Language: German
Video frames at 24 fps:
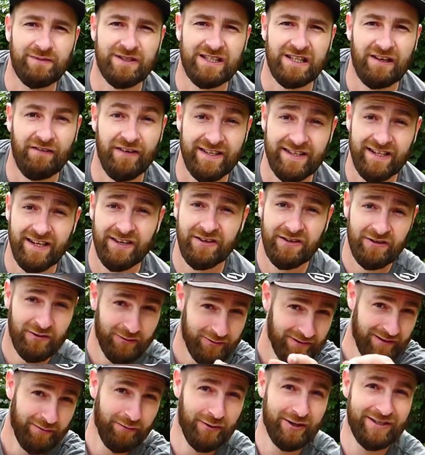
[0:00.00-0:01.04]
bisschen wässern
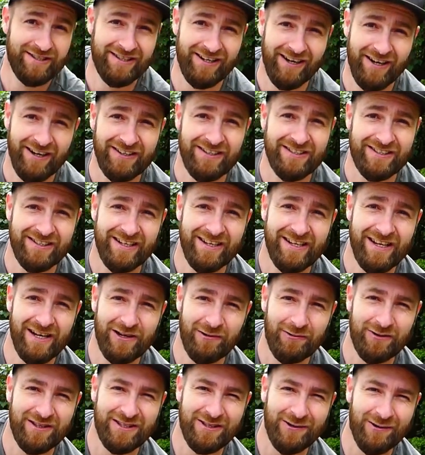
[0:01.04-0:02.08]
und dann würde ich sagen, das ging ja
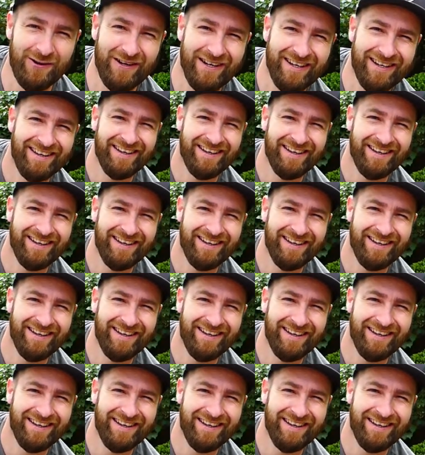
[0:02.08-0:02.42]
ruckzuck.